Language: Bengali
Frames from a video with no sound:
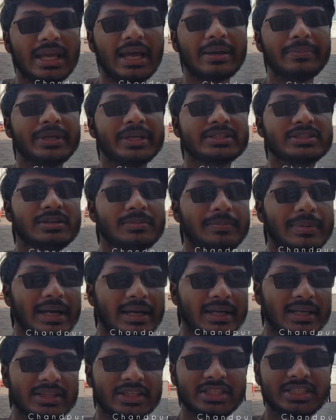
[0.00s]
আমি একজন
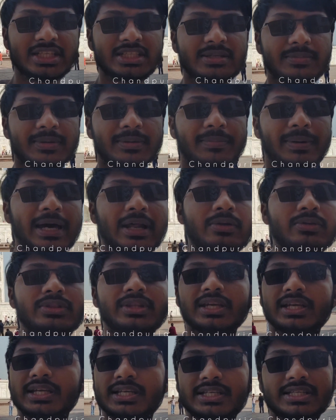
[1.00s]
বাংলাদেশি হিসেবে
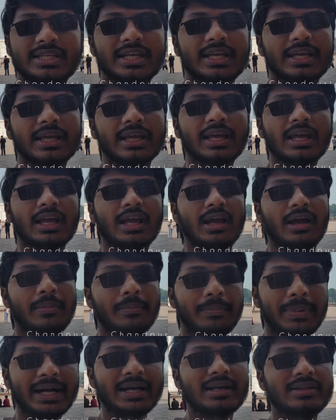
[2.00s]
ভারতে এসে
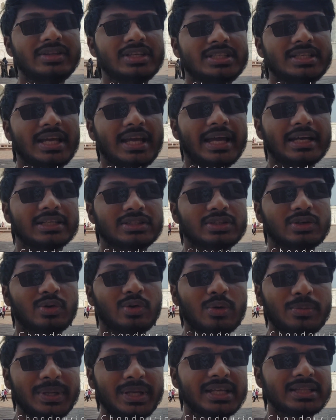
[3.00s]
বাংলাদেশে একজন
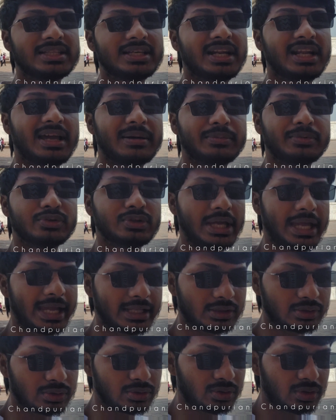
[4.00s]
অভিনেতার এমন
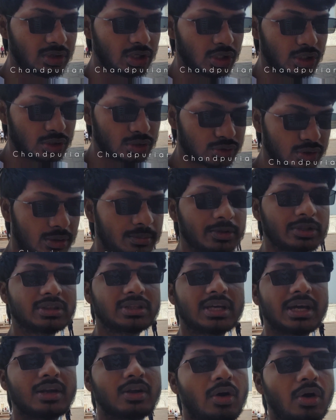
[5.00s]
এত
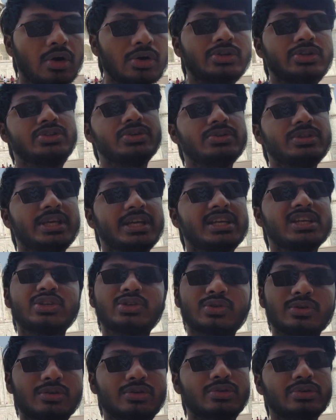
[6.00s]
চমৎকার অর্জন দেখে
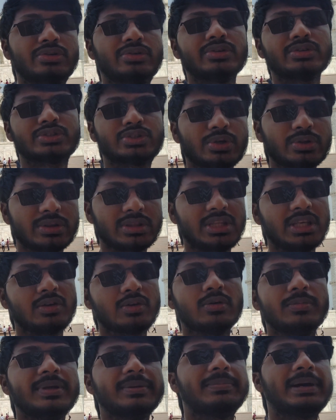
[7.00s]
সত্যি
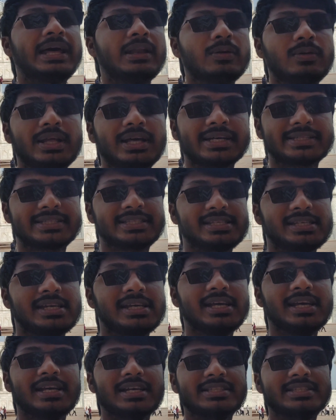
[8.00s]
খুবই ভালো লাগছে
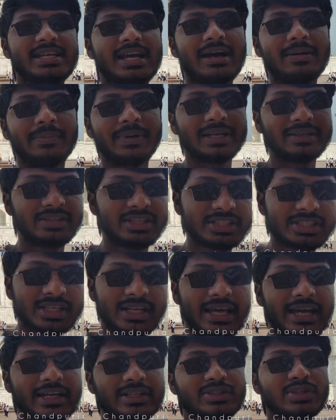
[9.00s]
যে আমার দেশের
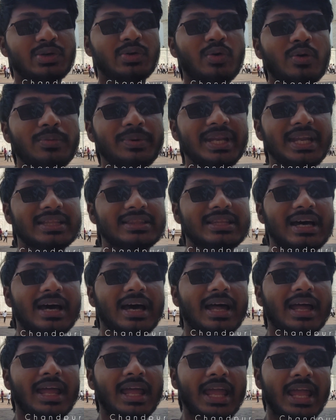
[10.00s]
একজন অভিনেতা
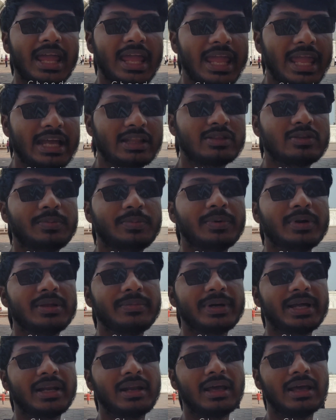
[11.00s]
এত
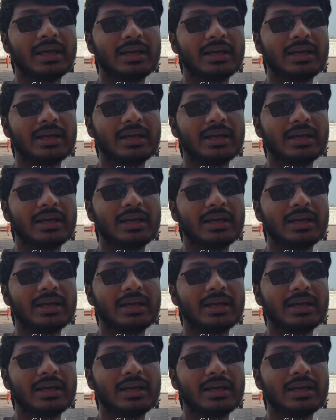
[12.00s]
পরিমাণ